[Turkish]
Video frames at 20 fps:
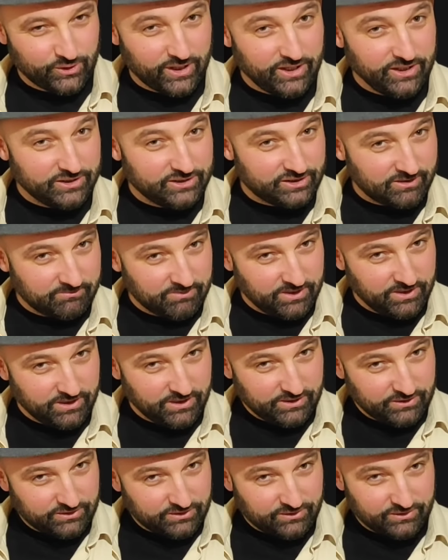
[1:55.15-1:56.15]

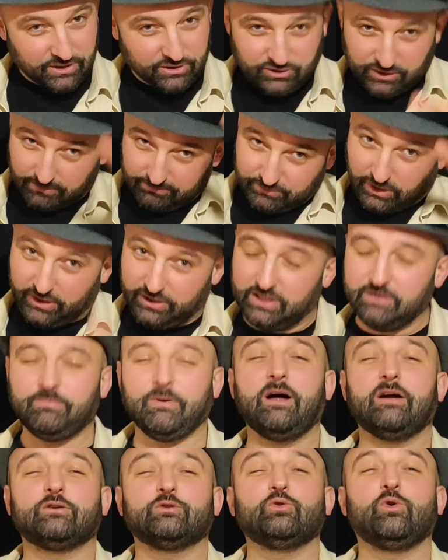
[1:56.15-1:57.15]
Reisimiz Recep Tayyip
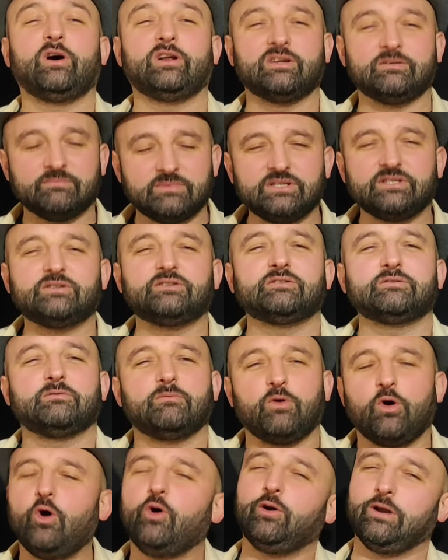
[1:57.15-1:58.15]
Erdoğan'ımız
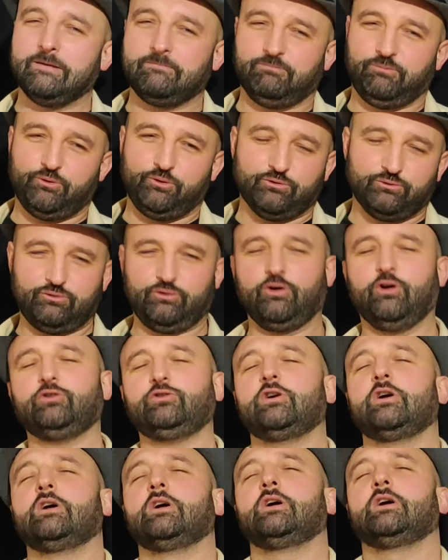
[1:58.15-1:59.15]
öyle
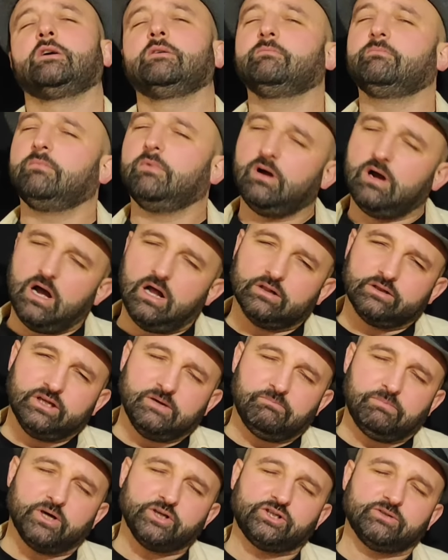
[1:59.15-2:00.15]
buyuruyor
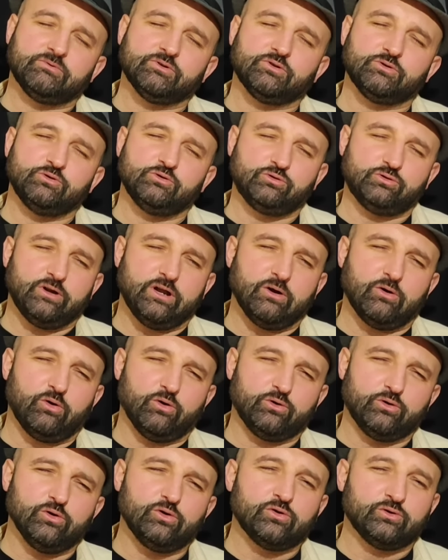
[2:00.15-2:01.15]
Aldık başımızın üstüne
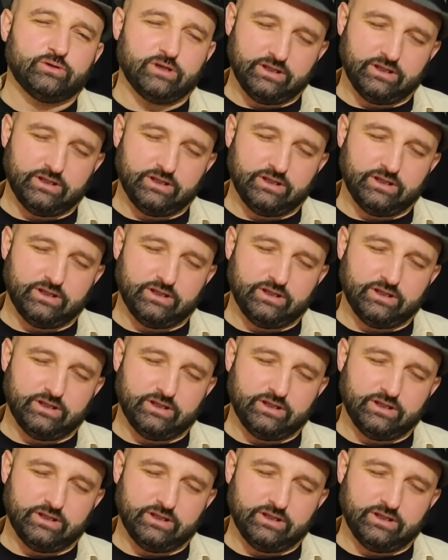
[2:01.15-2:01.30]
koyduk.